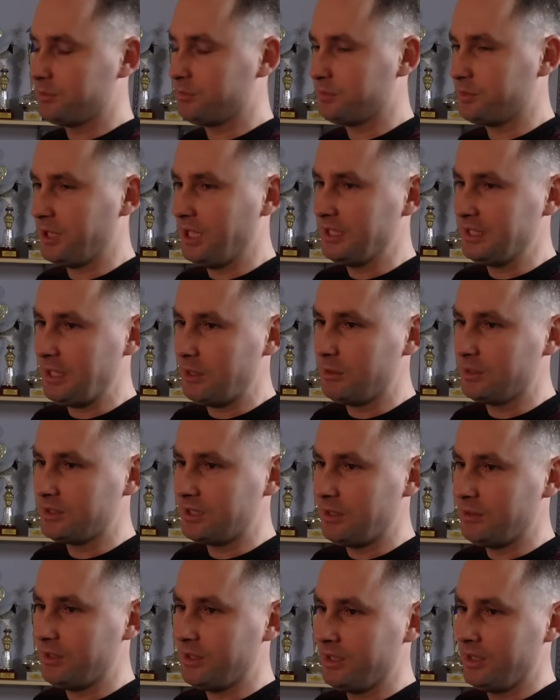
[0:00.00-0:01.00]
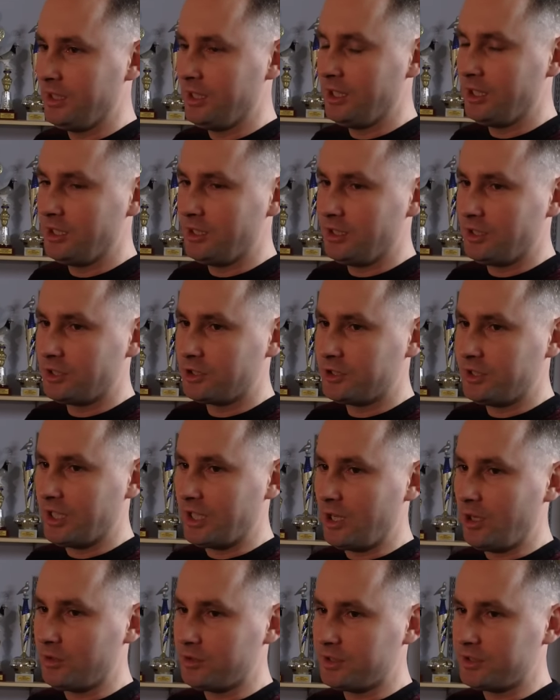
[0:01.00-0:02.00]
przeleciały całe
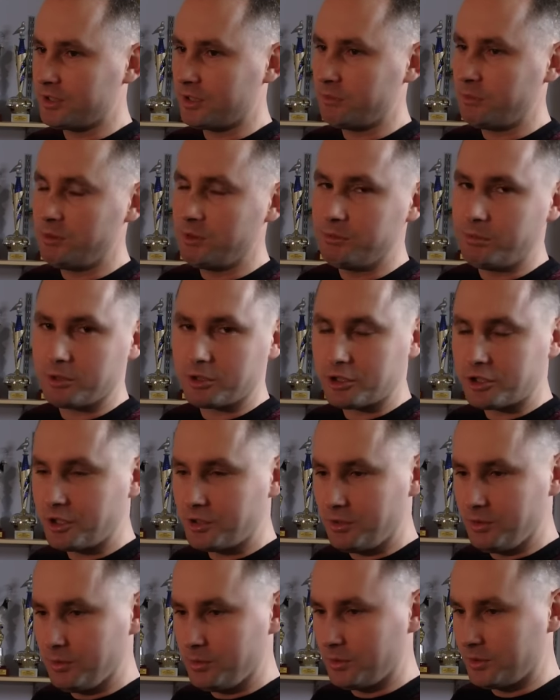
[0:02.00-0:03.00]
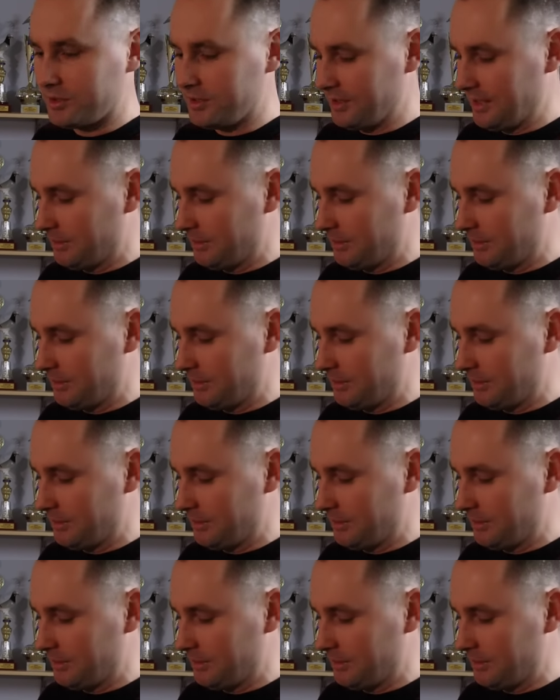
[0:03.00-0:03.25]
cztery loty, zrobiły po trzy konkursy,